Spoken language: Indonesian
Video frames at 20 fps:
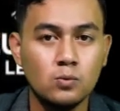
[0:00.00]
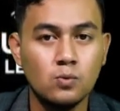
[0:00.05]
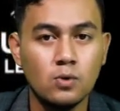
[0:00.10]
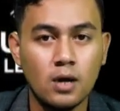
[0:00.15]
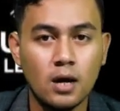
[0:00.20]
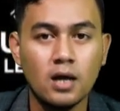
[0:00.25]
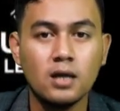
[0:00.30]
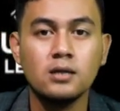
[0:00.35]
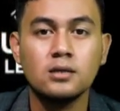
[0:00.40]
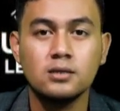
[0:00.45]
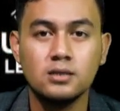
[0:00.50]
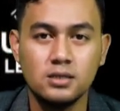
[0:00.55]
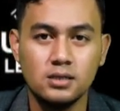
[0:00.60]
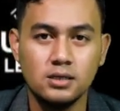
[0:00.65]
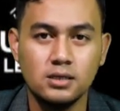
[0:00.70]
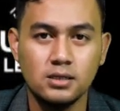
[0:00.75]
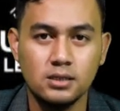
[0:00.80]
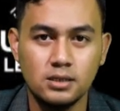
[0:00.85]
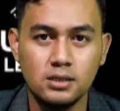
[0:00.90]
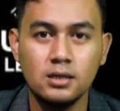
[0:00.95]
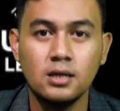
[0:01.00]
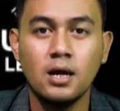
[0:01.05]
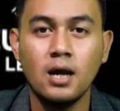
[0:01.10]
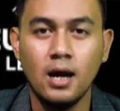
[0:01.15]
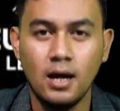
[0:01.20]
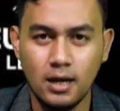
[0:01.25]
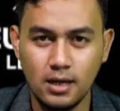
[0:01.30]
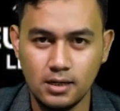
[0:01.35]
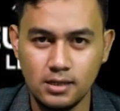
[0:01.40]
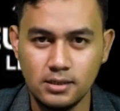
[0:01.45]
2 dini
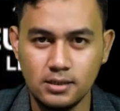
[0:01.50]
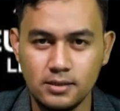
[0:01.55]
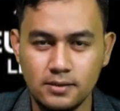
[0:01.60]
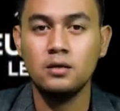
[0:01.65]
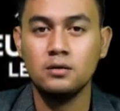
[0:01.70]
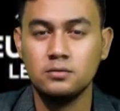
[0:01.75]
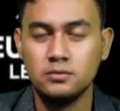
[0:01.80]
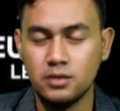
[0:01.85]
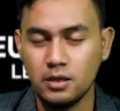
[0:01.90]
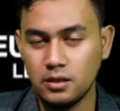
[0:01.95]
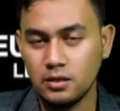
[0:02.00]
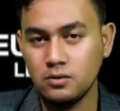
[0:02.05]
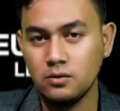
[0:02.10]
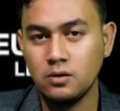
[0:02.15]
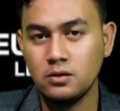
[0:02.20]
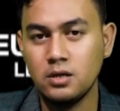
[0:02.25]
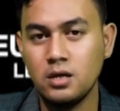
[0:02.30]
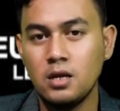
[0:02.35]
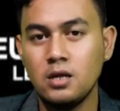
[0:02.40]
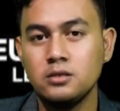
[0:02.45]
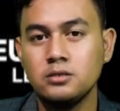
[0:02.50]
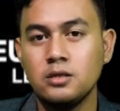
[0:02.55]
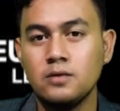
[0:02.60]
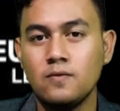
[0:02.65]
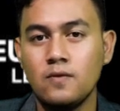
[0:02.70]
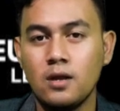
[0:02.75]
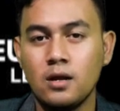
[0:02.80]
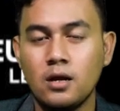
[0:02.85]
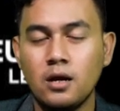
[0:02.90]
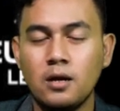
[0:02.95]
hari. Dan itu adalah
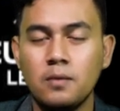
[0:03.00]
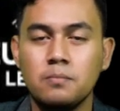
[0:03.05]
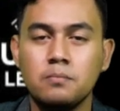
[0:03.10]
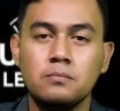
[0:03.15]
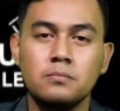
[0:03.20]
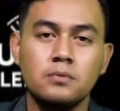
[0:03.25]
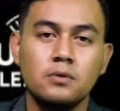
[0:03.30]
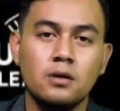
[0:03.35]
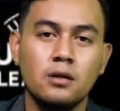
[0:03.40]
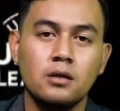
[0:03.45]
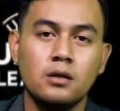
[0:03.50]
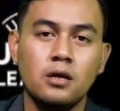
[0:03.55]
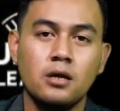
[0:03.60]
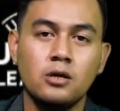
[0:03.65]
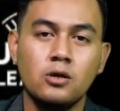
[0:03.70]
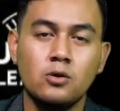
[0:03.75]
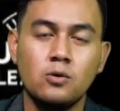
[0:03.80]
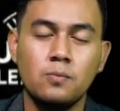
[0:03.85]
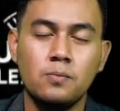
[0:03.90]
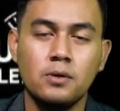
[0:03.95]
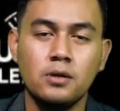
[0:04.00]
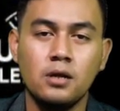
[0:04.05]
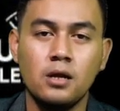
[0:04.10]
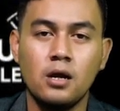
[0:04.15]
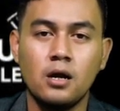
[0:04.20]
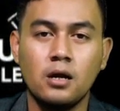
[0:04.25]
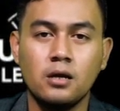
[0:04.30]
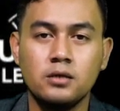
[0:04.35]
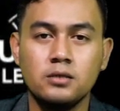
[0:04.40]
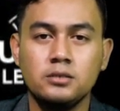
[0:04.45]
cerita lengkap Liga Eropa yang
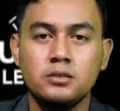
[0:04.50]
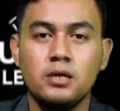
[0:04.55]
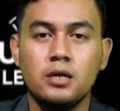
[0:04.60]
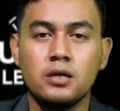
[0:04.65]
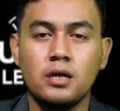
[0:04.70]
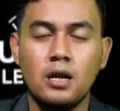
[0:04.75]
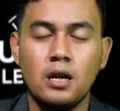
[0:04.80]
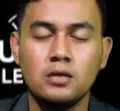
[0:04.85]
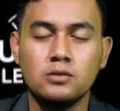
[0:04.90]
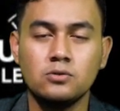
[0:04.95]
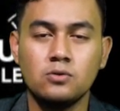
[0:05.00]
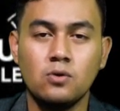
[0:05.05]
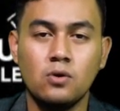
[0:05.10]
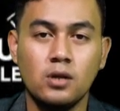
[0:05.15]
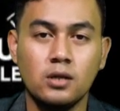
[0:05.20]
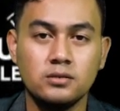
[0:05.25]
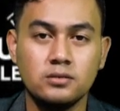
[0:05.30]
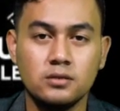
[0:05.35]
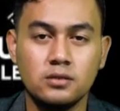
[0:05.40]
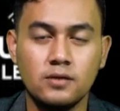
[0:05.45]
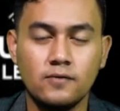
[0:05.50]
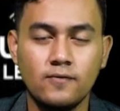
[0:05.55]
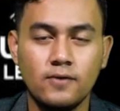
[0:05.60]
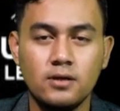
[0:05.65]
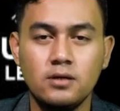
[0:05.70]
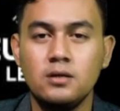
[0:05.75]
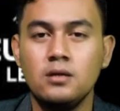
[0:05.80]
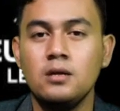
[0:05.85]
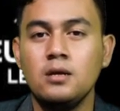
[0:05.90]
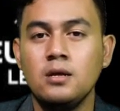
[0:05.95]
akan disiarkan langsung oleh SCTV.
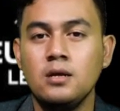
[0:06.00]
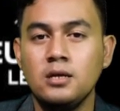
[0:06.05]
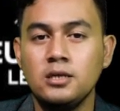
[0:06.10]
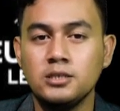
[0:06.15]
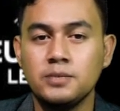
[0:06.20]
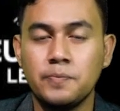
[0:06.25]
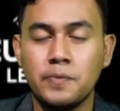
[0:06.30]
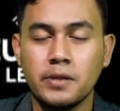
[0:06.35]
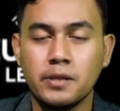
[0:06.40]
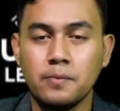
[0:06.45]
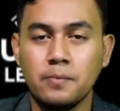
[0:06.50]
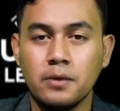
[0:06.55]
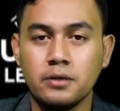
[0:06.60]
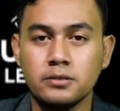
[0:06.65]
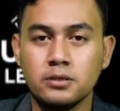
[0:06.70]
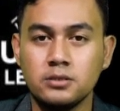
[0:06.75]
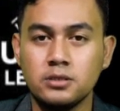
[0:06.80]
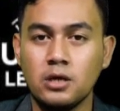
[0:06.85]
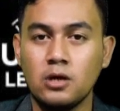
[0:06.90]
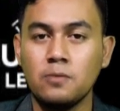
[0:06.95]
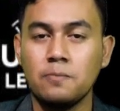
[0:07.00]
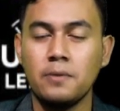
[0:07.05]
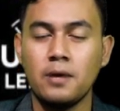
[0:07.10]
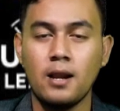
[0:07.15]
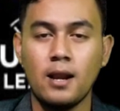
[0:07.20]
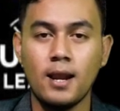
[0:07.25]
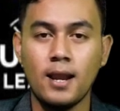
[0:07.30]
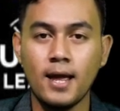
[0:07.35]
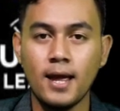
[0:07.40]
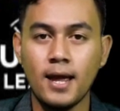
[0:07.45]
Seperti biasa jangan
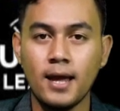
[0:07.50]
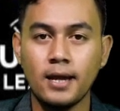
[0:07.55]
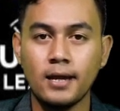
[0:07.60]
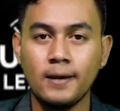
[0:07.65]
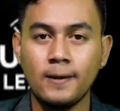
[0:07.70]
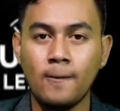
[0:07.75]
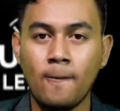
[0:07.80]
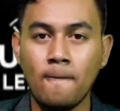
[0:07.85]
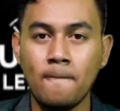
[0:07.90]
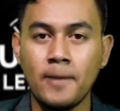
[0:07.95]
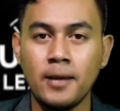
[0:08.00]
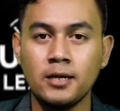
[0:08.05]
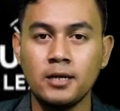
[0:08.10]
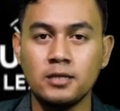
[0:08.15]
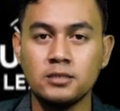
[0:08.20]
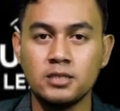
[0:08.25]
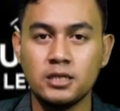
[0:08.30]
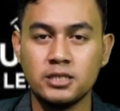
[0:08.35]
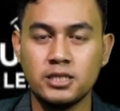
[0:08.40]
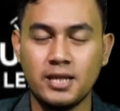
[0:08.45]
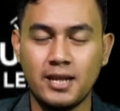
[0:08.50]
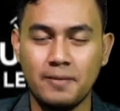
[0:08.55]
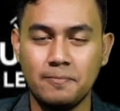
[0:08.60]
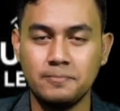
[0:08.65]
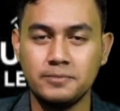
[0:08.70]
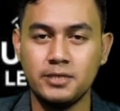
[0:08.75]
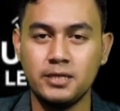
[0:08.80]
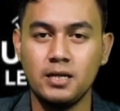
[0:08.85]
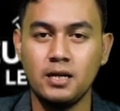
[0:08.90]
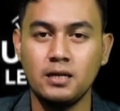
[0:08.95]
lupa like, komen, dan subscribe
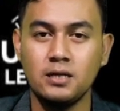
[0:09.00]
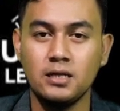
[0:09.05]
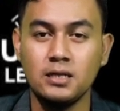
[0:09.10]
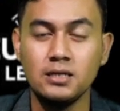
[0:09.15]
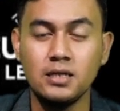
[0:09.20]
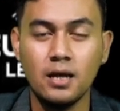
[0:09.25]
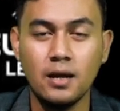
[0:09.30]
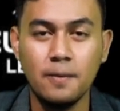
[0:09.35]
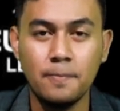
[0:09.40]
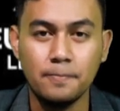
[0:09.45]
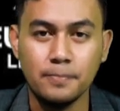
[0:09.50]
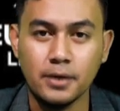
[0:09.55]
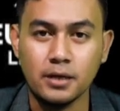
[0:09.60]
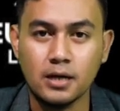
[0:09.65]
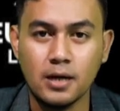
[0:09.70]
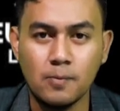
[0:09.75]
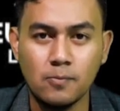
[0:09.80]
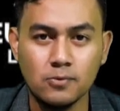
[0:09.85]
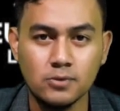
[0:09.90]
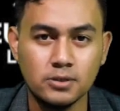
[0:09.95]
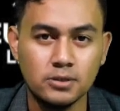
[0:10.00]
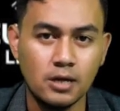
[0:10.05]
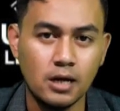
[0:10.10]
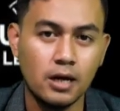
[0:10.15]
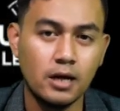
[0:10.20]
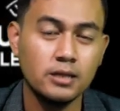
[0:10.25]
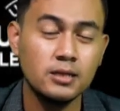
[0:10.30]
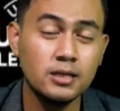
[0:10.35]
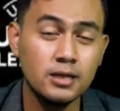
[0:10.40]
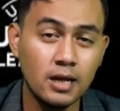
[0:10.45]
channel ini ya, agar kamu tidak
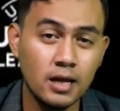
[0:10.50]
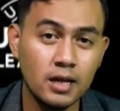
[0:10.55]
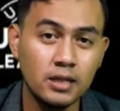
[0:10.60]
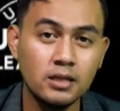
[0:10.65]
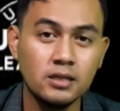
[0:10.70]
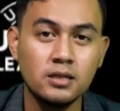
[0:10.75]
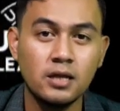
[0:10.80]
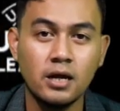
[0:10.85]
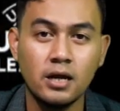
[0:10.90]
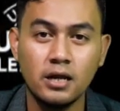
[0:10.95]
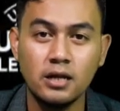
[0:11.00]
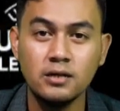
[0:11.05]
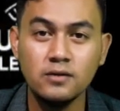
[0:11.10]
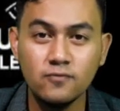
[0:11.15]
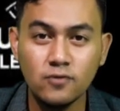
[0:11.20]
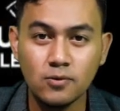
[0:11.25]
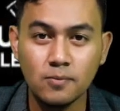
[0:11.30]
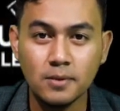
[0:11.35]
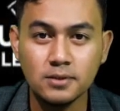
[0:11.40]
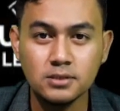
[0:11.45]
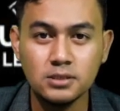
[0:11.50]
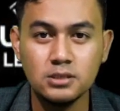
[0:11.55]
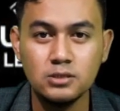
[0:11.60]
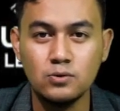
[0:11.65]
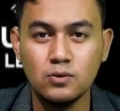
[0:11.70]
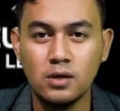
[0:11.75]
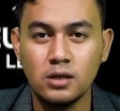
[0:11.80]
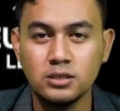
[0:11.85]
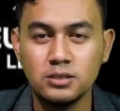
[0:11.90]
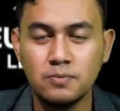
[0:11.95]
ketinggalan tentang informasi di
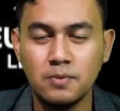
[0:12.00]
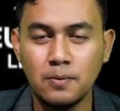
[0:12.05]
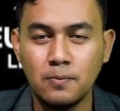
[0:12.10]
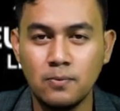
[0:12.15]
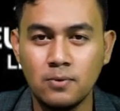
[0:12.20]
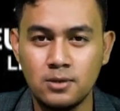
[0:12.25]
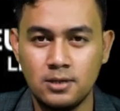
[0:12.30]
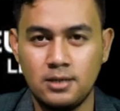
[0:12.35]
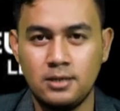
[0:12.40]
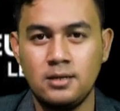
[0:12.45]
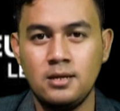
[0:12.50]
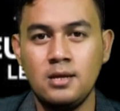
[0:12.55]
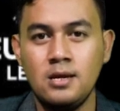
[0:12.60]
sepak bola